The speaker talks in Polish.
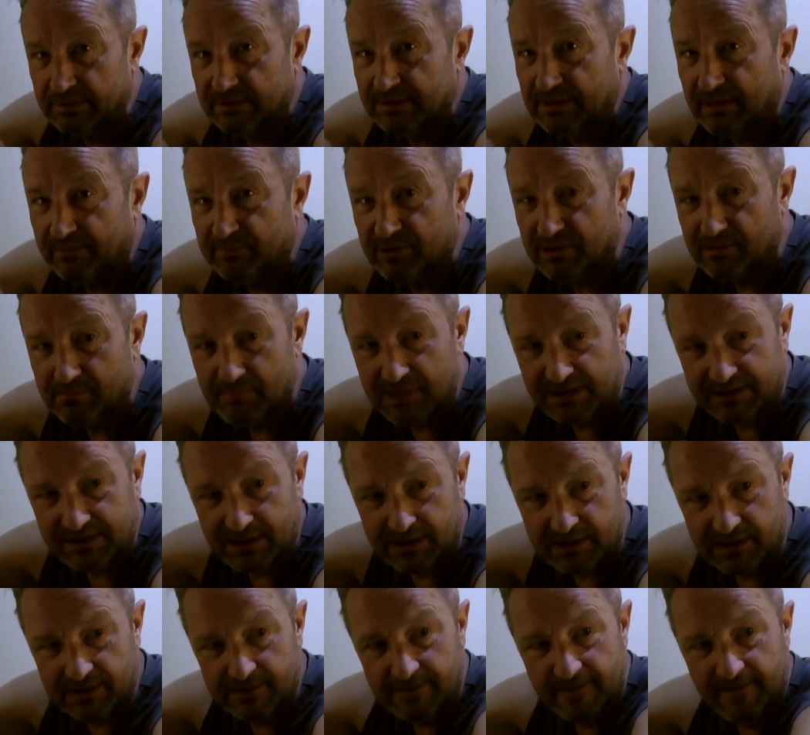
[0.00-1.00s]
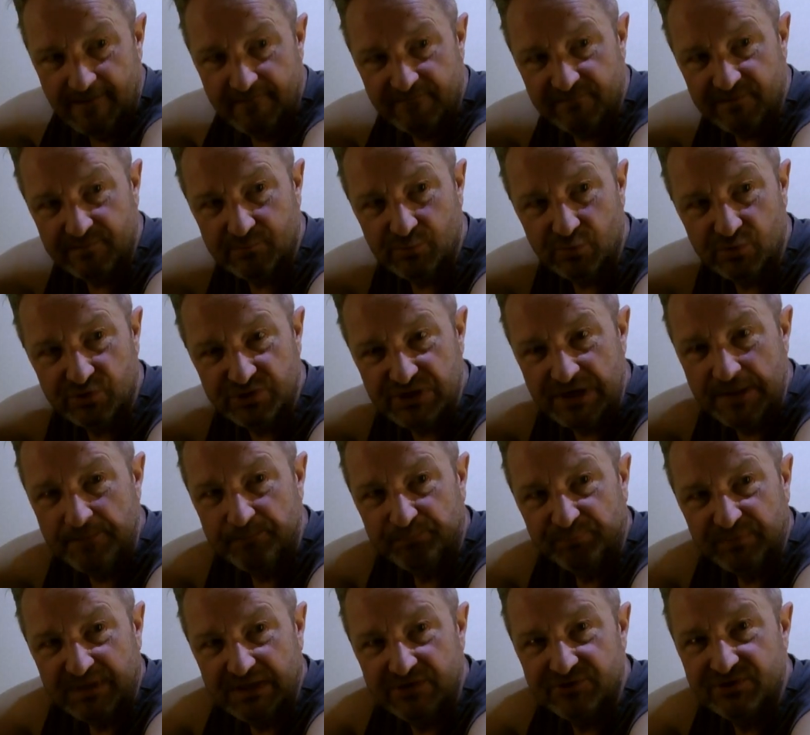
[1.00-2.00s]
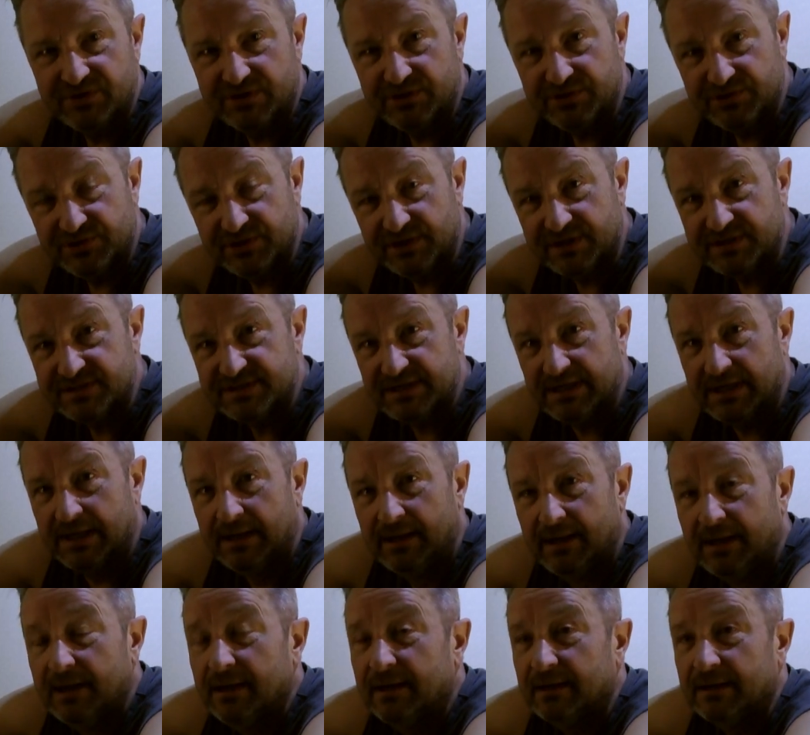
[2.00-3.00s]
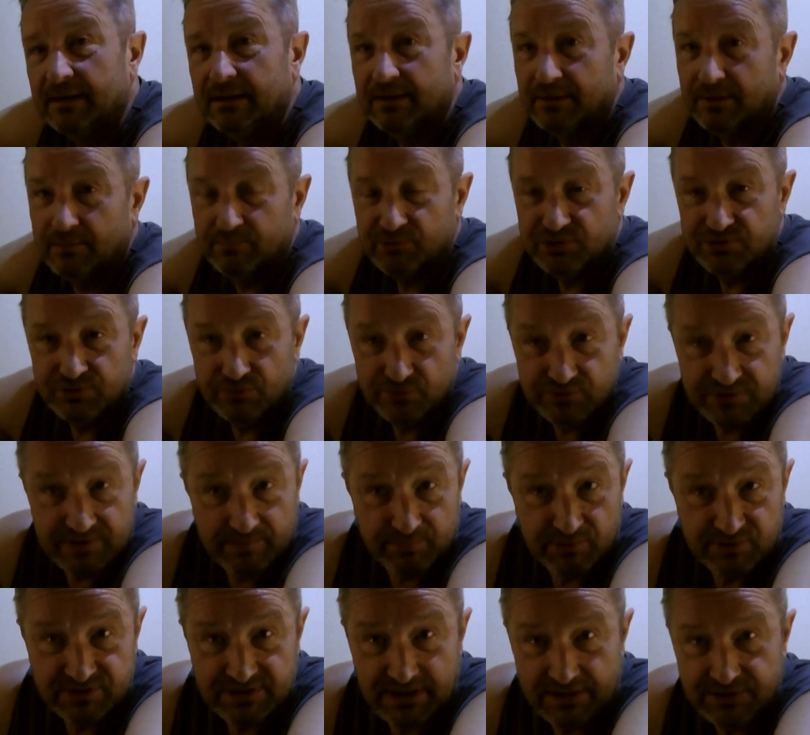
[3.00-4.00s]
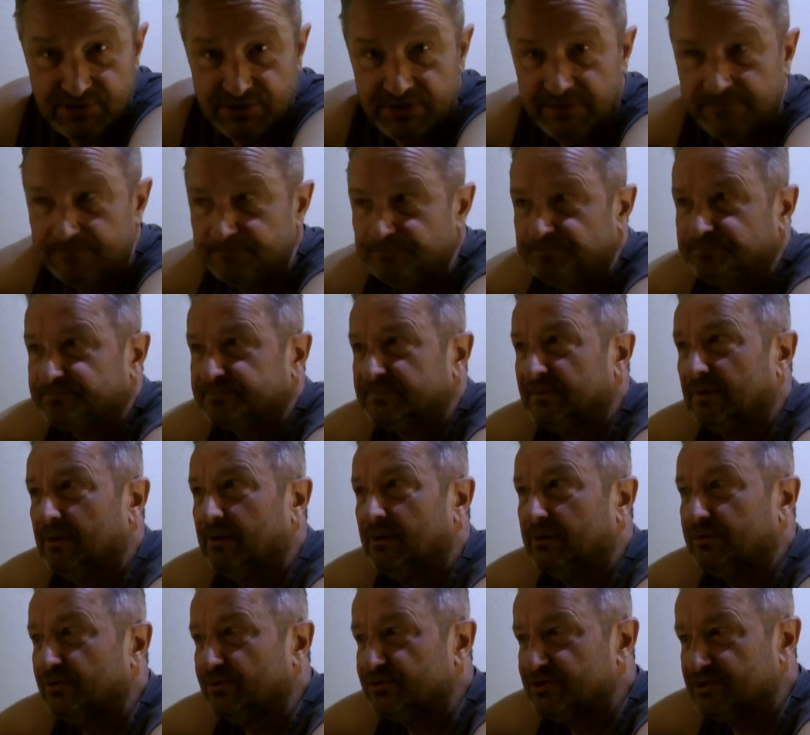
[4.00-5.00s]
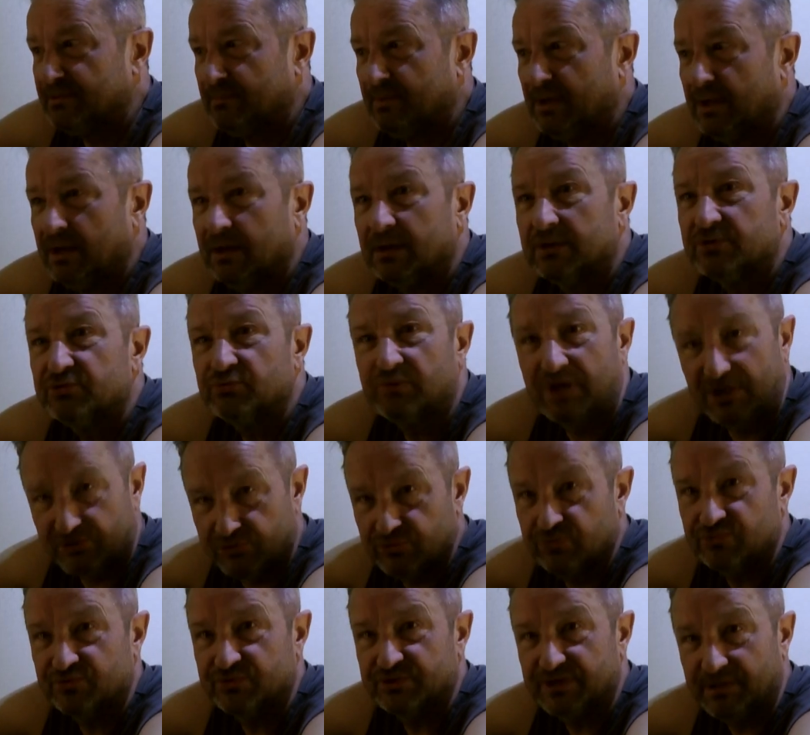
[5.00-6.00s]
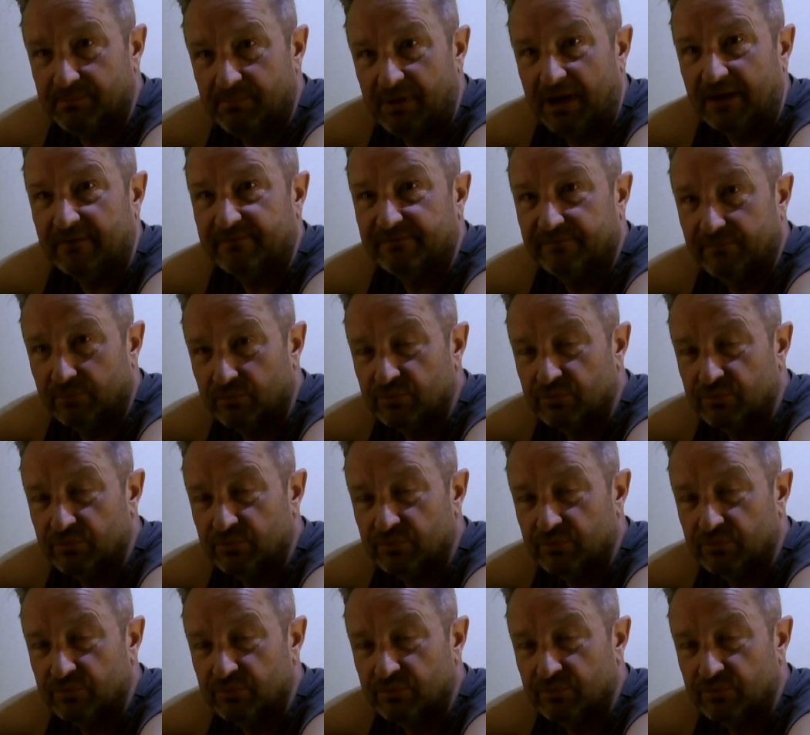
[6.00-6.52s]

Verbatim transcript: Dubbing ma taki wymóg, że jeżeli się chce e, robić różne postaci, no to trzeba szukać różnych barw,